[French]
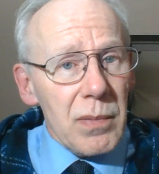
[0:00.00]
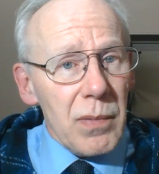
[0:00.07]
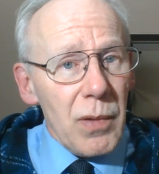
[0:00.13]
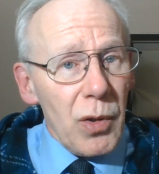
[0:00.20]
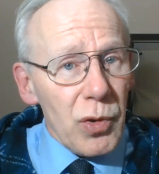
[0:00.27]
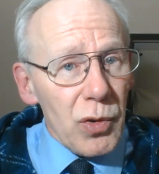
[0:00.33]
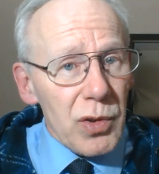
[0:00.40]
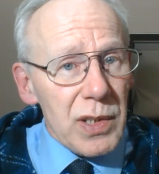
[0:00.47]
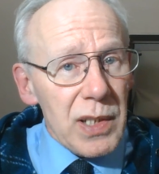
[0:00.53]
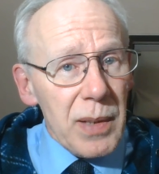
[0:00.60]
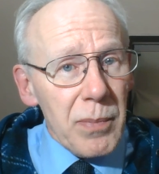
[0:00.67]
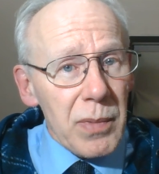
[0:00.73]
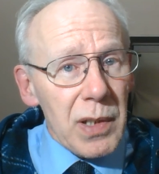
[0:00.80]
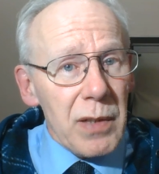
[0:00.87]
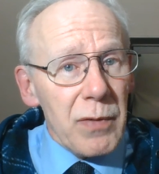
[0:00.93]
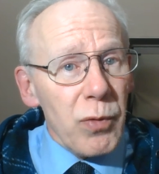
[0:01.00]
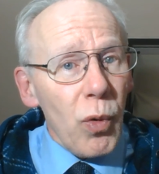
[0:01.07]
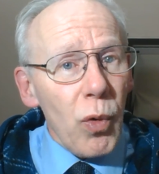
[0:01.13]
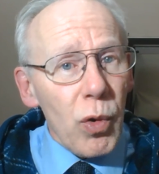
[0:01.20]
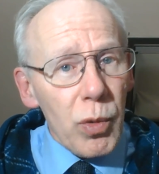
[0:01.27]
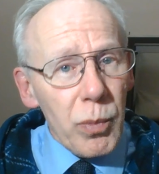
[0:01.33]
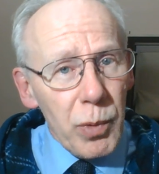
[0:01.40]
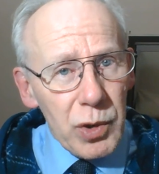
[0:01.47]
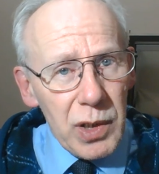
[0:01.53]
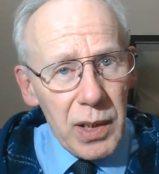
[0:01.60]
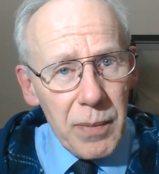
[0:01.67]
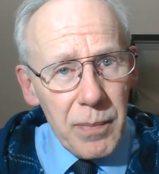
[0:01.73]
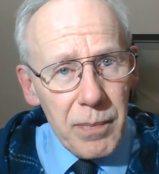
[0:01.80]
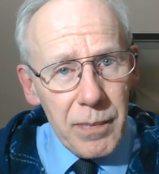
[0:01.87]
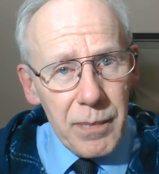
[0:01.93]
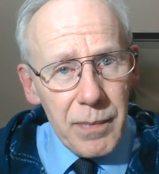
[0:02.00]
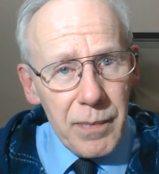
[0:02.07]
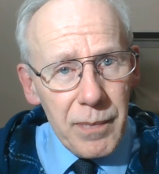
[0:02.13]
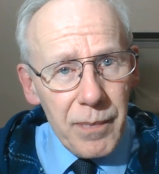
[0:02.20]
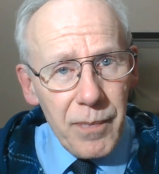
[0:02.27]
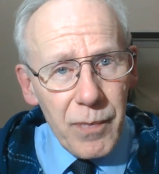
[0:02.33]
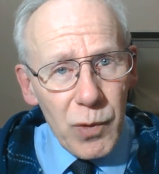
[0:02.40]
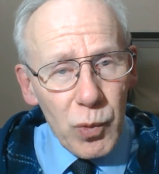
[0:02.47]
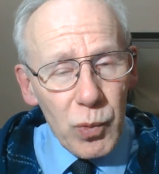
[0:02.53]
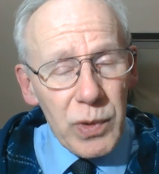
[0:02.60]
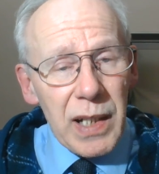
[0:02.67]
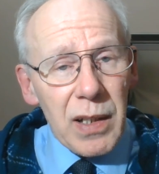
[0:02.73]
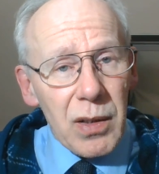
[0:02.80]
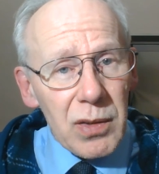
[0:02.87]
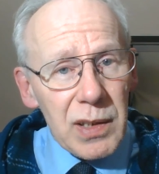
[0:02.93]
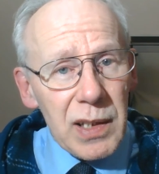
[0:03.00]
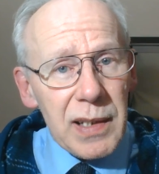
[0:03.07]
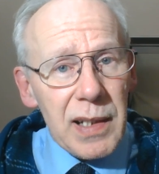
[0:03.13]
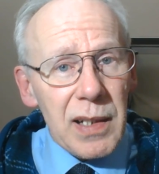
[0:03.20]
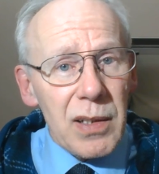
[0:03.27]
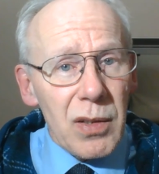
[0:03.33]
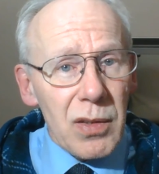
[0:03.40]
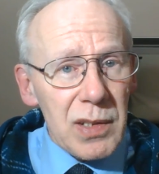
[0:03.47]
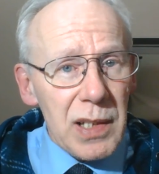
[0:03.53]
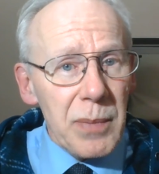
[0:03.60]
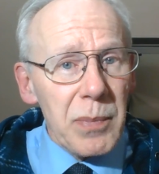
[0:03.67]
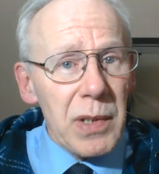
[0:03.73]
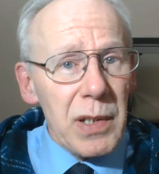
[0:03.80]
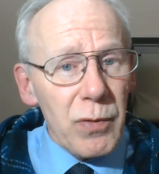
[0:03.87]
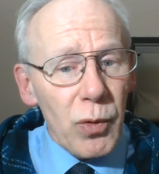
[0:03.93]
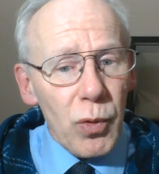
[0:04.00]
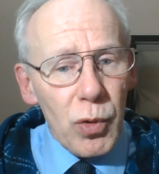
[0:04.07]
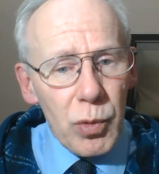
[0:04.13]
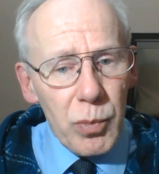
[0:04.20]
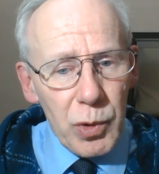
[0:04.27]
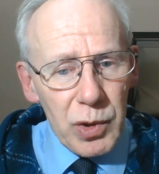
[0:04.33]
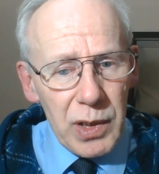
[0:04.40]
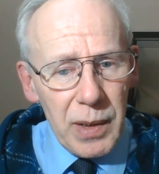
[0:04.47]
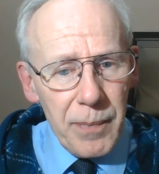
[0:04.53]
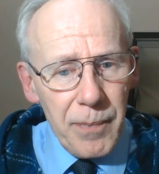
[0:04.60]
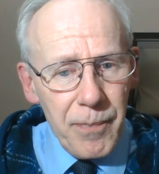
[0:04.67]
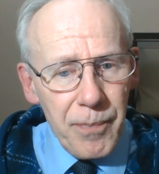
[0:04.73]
en enzymes qui vont augmenter, ou des quantités d'enzymes qui vont augmenter.